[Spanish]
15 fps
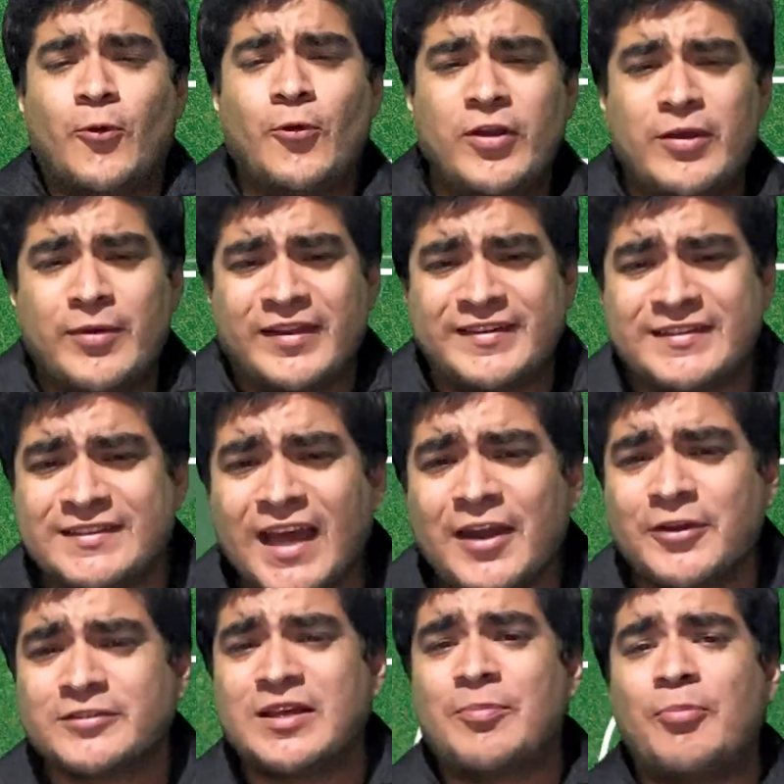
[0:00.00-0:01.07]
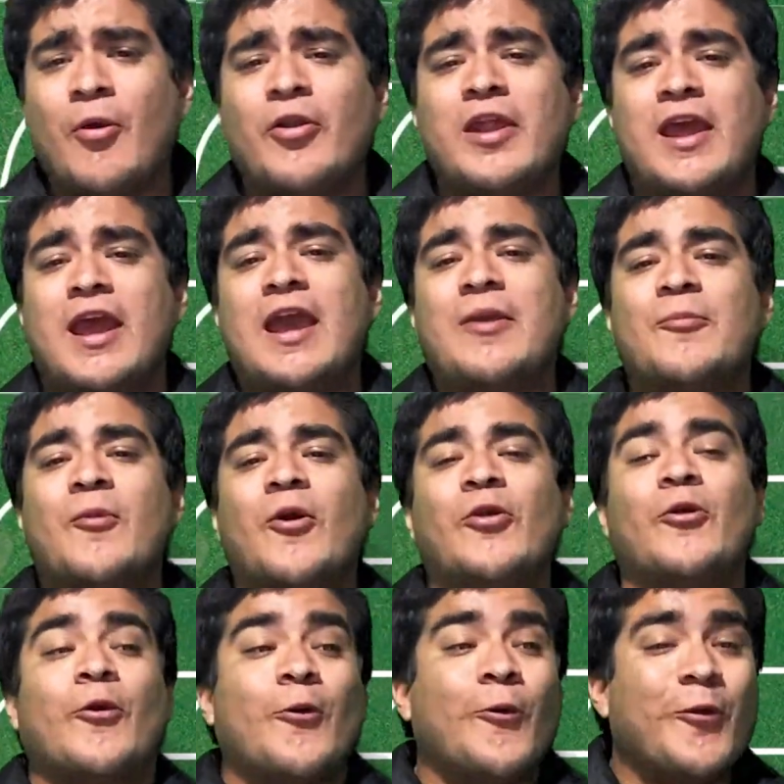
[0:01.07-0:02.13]
Universitario se pone en
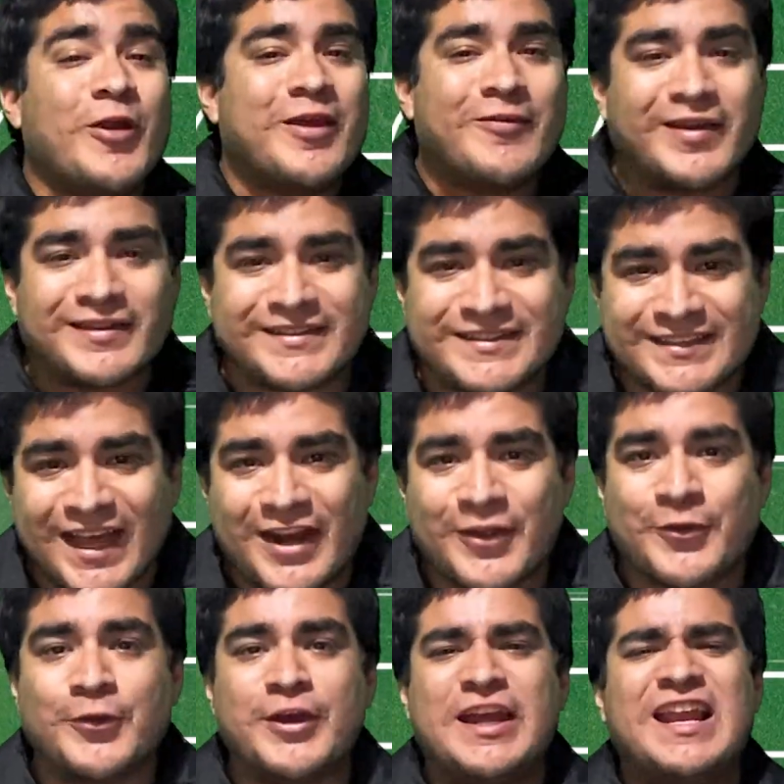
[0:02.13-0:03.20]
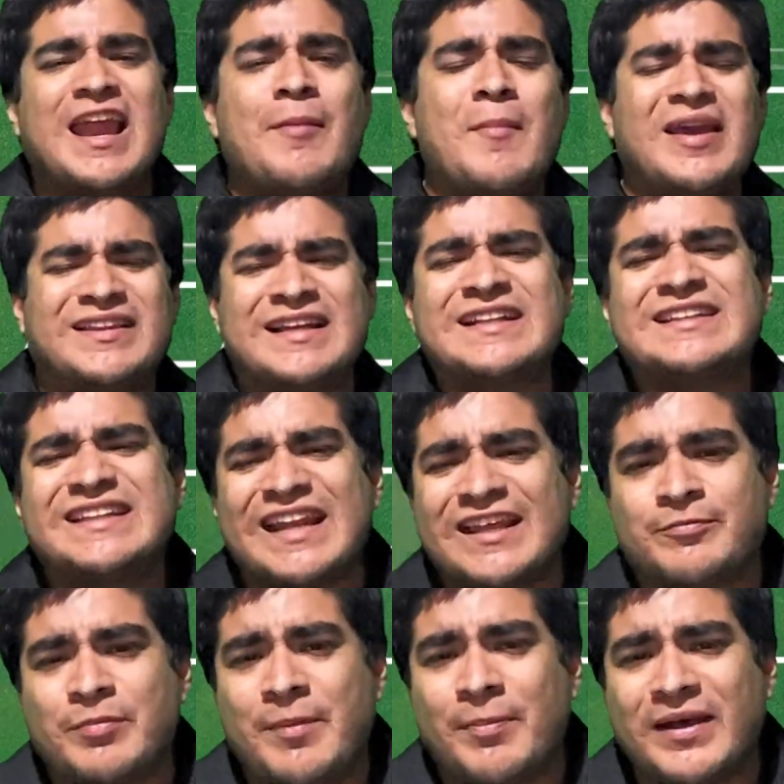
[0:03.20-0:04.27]
modo universitario y le meten
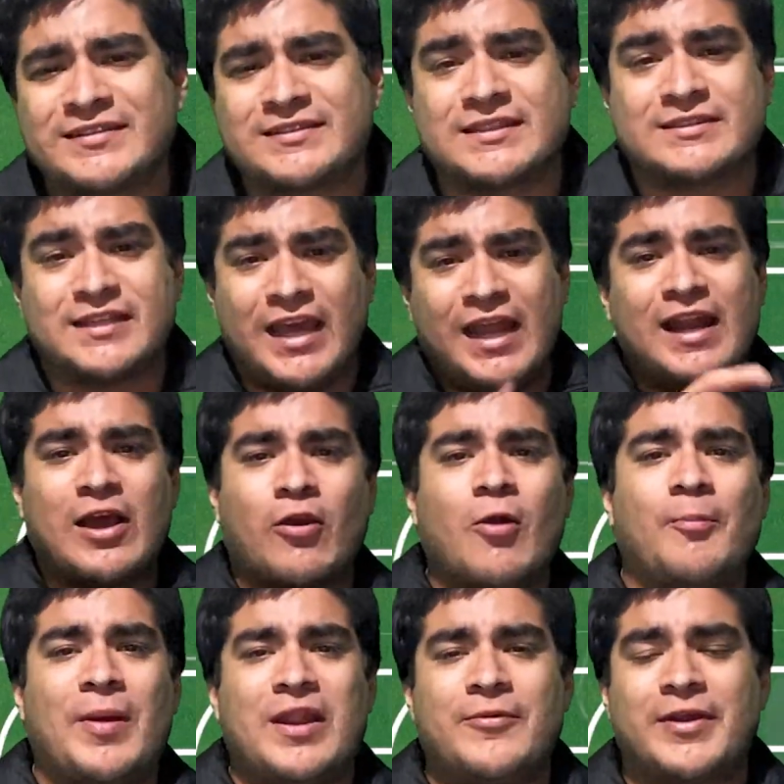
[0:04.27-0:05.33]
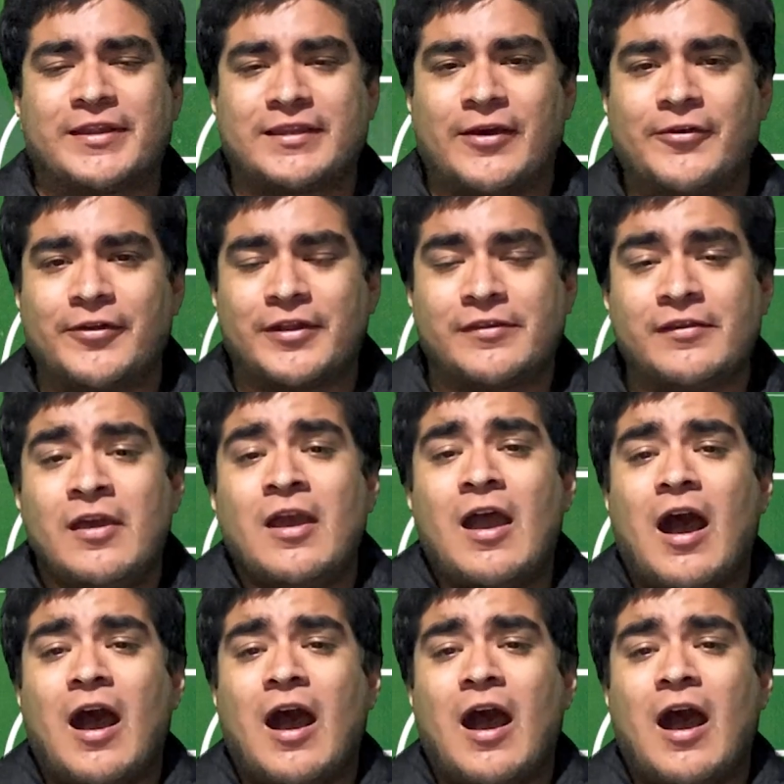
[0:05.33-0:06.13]
tres pepazas en la Copa Libertadores.